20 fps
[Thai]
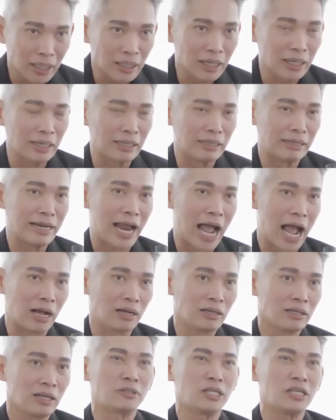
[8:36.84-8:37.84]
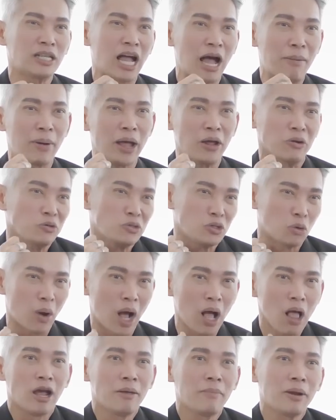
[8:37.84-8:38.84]
เป็นกลิ่นหนังที่ทำให้รู้สึก
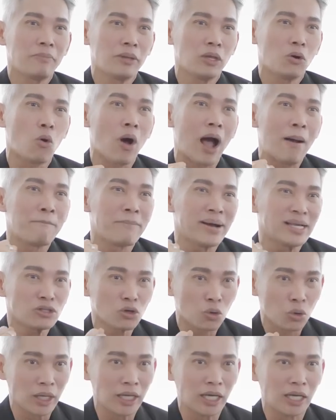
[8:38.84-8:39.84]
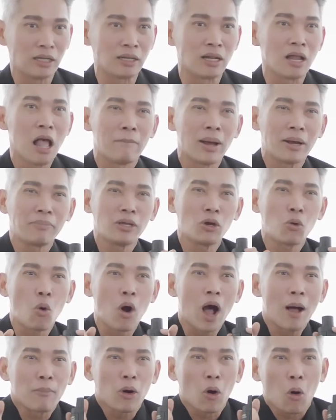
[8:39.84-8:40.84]
ว่าเฮ้ยมันมีความมัสคูลินมันมี
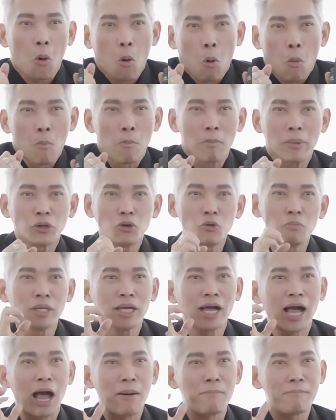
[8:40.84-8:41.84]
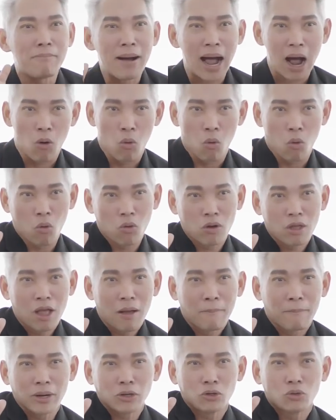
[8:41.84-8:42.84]
ความขมมันดูมีเขม่า
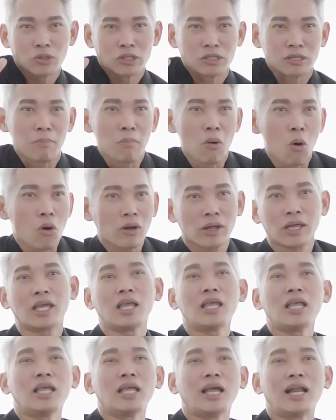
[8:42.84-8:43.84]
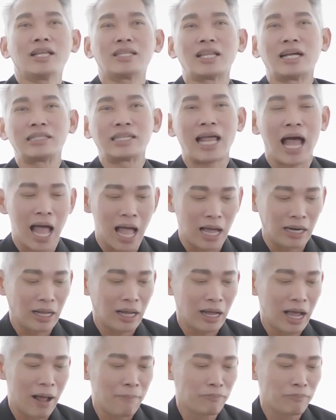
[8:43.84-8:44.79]
มันดูสโมกกี้อะไรต่างๆนะค